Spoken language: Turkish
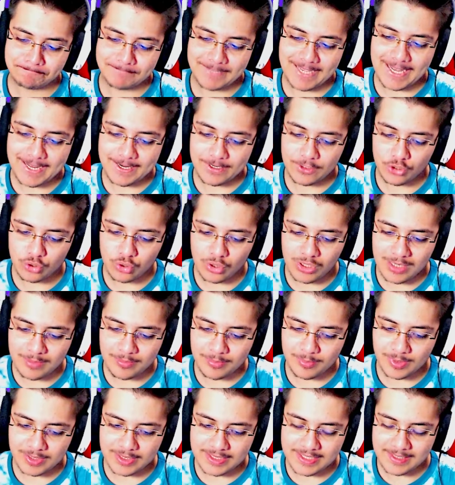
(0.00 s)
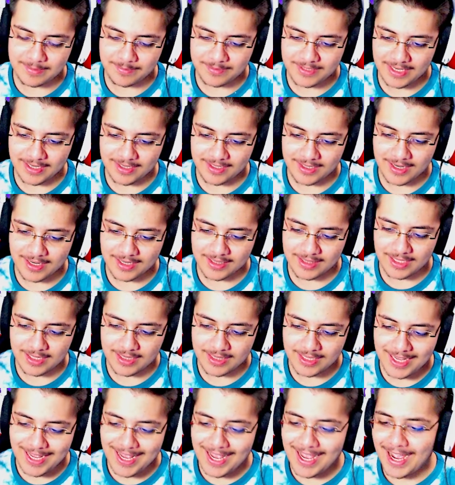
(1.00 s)
Yani şöyle bir bakayım tekrardan.
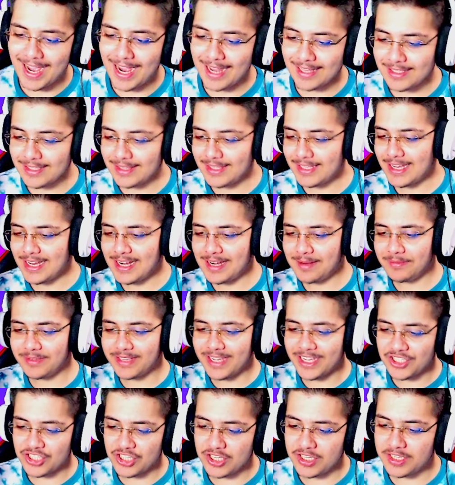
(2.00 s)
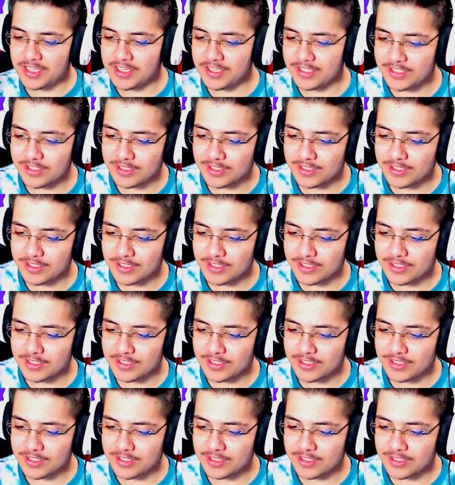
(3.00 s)
Hadi diyelim geç iki